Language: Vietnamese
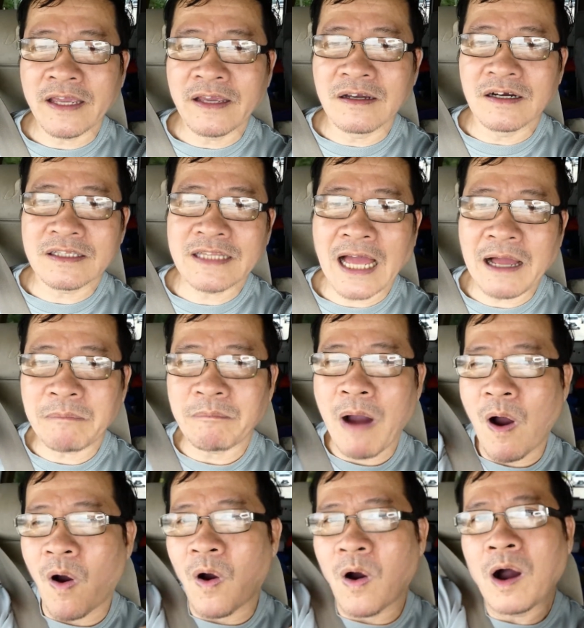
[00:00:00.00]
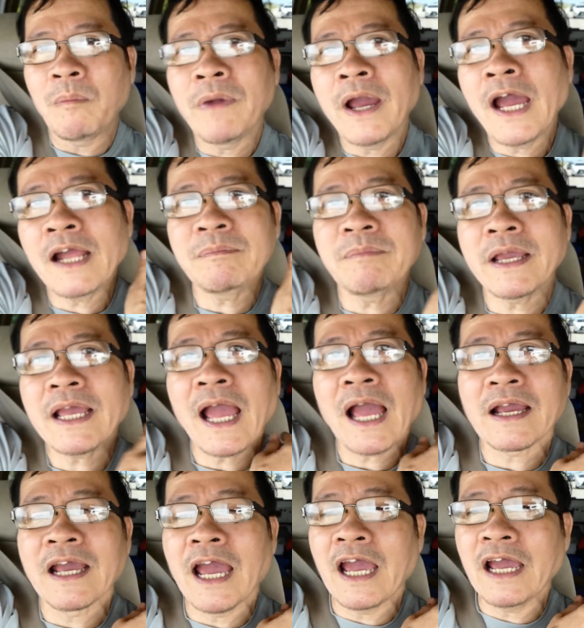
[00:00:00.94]
Thì người ta bỏ mới hết mấy cái
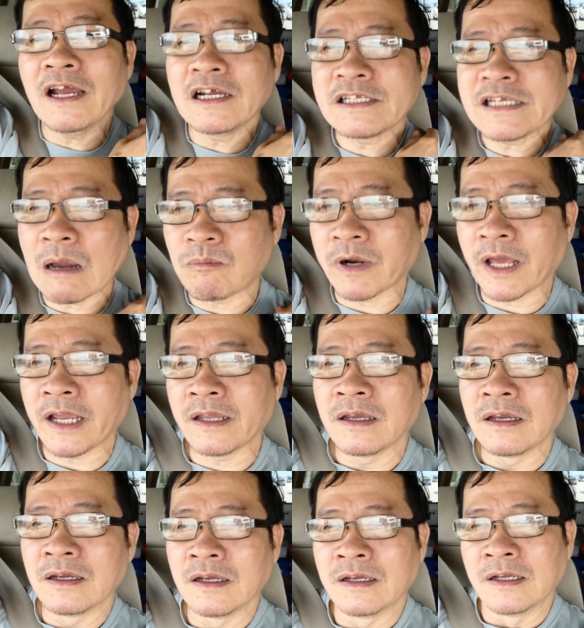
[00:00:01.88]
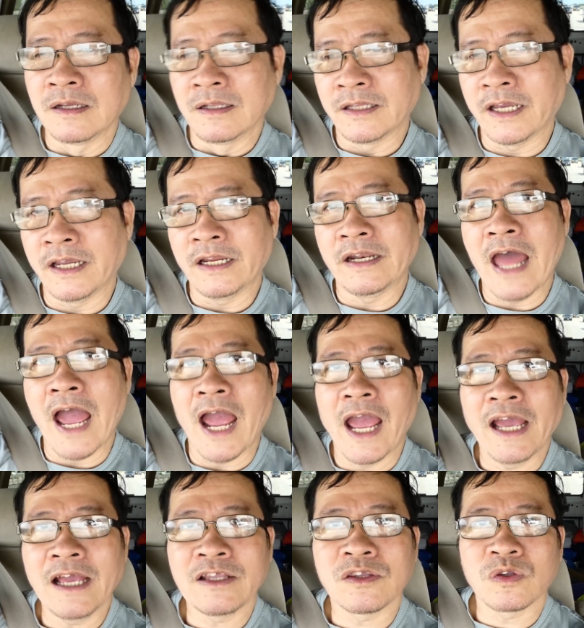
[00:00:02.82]
hàng ghế ở trong này thì
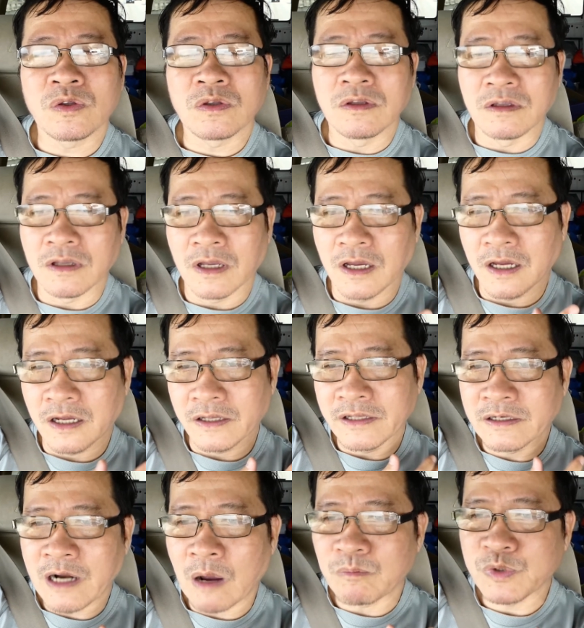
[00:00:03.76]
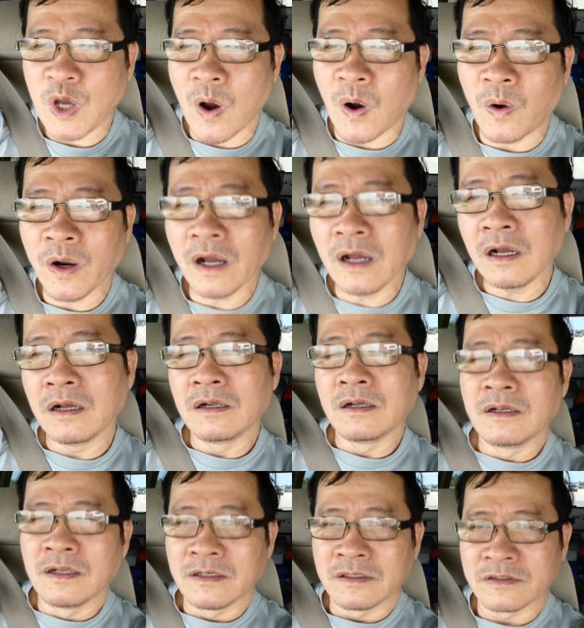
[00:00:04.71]
để rộng chỗ đó,
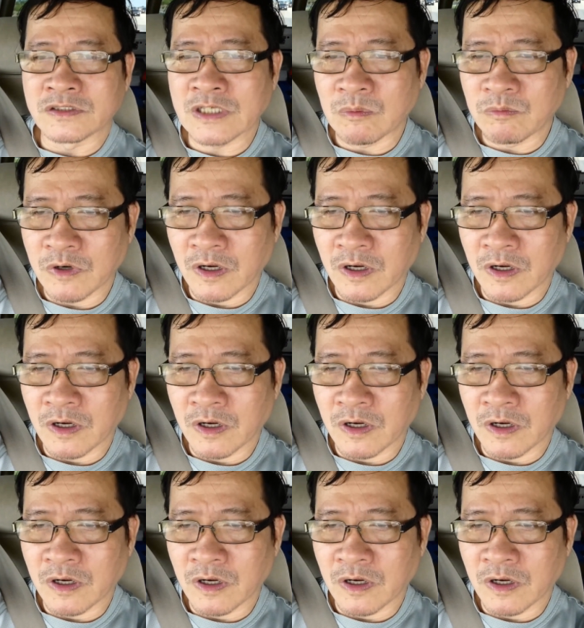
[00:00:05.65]
xong